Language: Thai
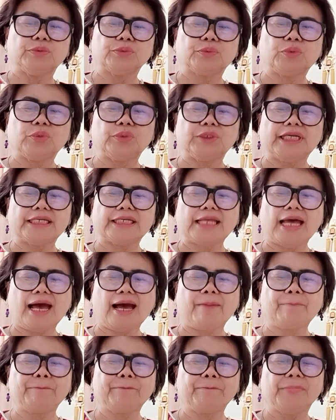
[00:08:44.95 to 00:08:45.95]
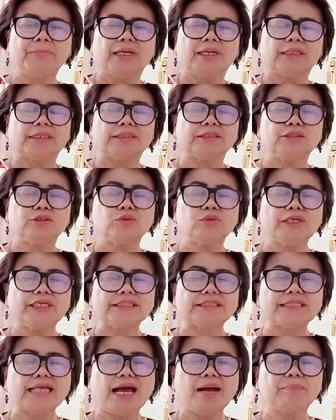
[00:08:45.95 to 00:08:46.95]
คุณธรรม หรือช่วย
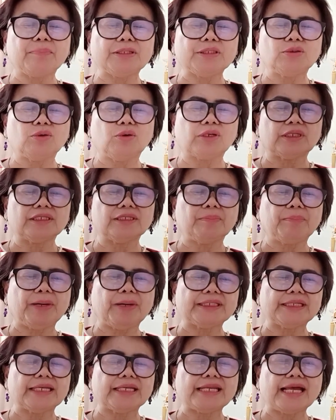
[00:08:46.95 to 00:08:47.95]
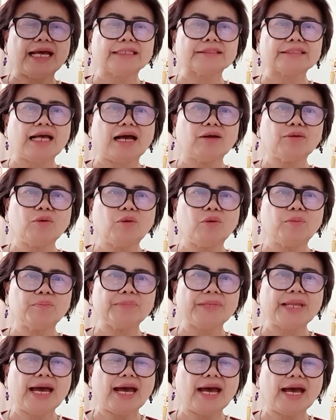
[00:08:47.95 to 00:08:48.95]
สร้างประโยชน์หรือพัฒนาสังคม
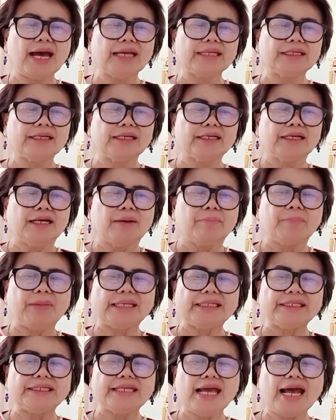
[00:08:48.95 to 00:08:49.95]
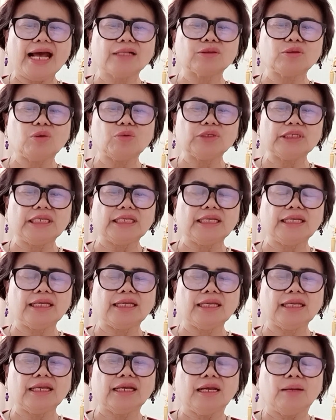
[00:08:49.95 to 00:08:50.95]
ได้ มันยากตรงนี้
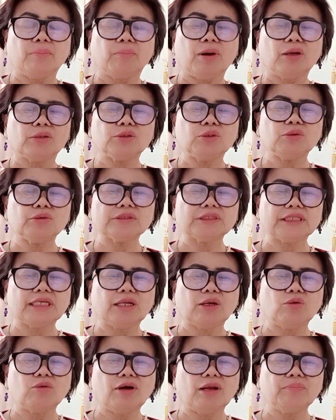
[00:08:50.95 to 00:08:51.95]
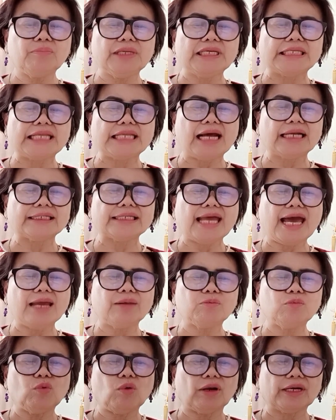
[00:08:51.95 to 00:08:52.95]
เพราะทุกสิ่งล้วนมีทั้งด้าน
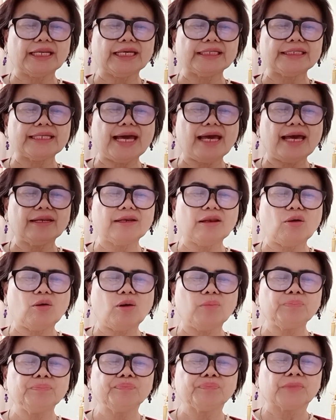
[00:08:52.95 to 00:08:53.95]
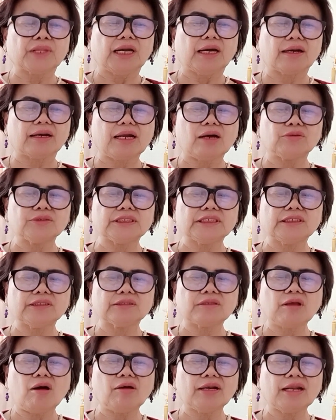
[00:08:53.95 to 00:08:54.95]
บวกและด้านลบ เราจึง
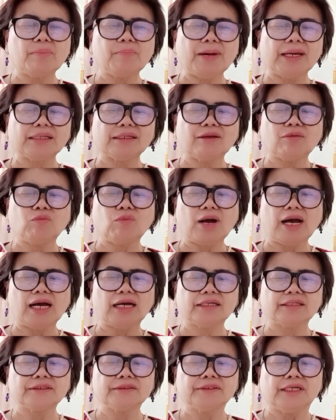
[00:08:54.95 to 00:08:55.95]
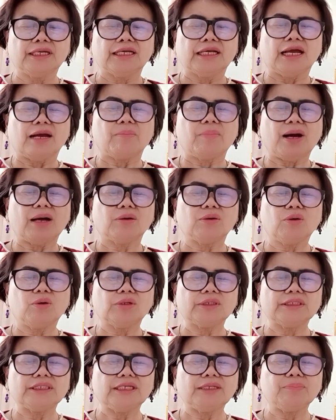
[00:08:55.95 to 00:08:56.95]
ต้องระมัดระวัง บางคน
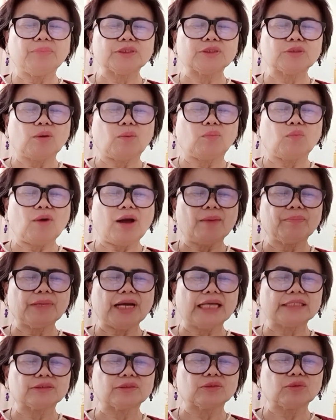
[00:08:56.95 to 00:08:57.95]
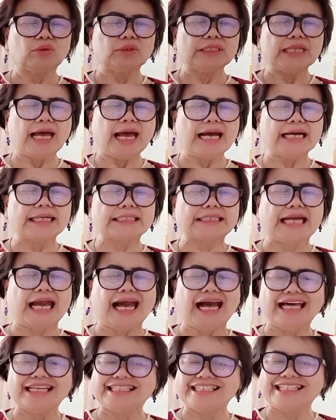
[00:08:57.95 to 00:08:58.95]
ที่ประสบความขัดสนทางกา
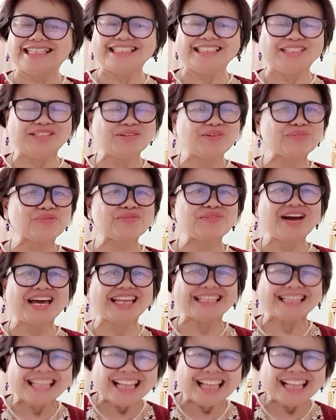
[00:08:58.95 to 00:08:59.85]
รเงินทุกวัน